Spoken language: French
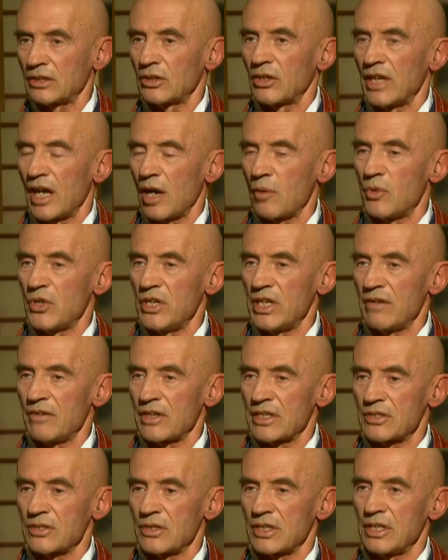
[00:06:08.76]
d'être en harmonie
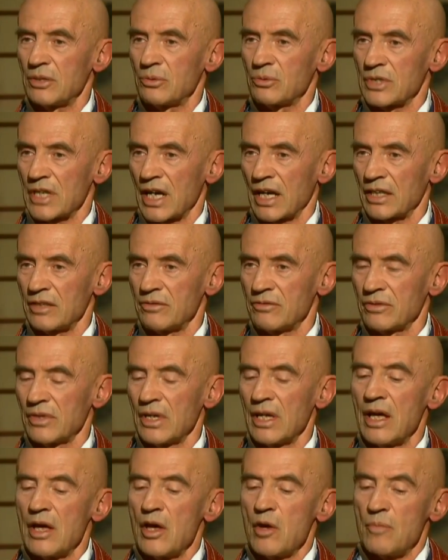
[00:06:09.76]
avec ce qui mhm. nous arrive.
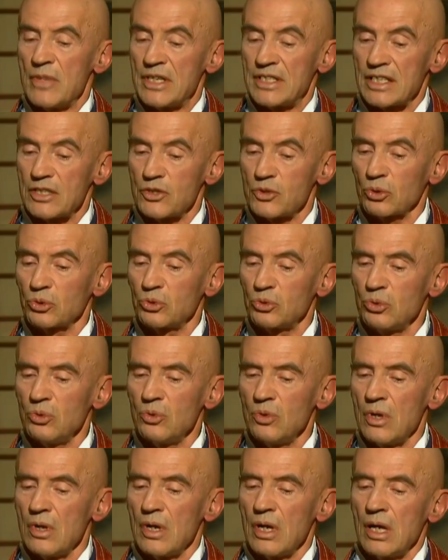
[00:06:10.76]
Mhm. Mais c'est
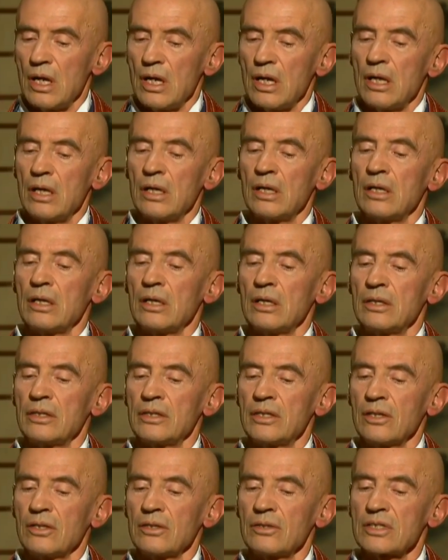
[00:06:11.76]
surtout euh,
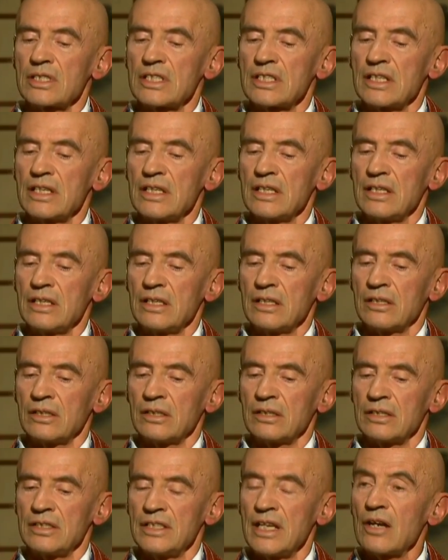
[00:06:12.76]
dans ces
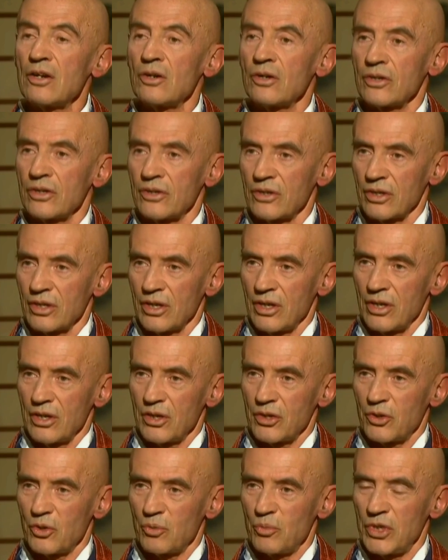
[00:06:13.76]
dialogues
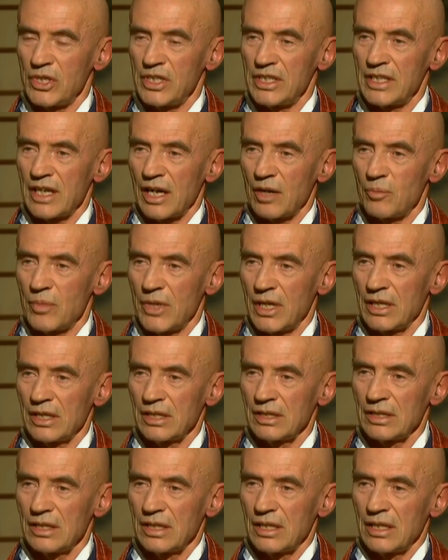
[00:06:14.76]
que
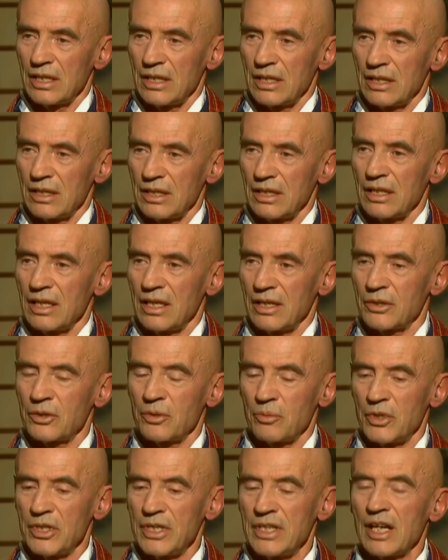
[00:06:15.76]
Bodhidharma,
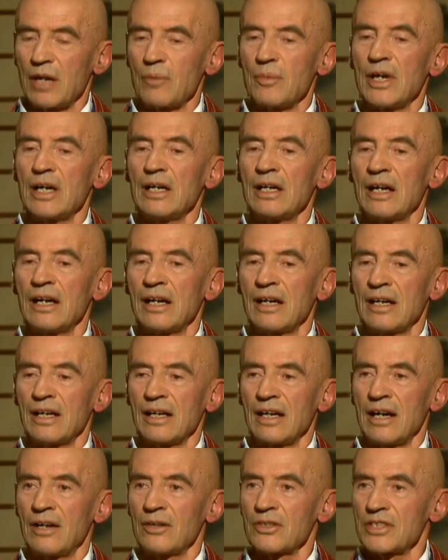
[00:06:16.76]
que
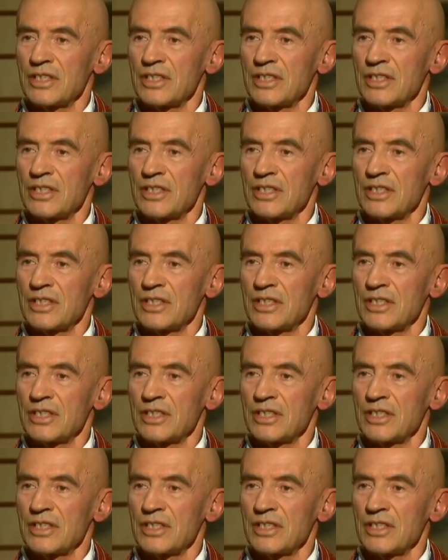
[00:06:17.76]
a, a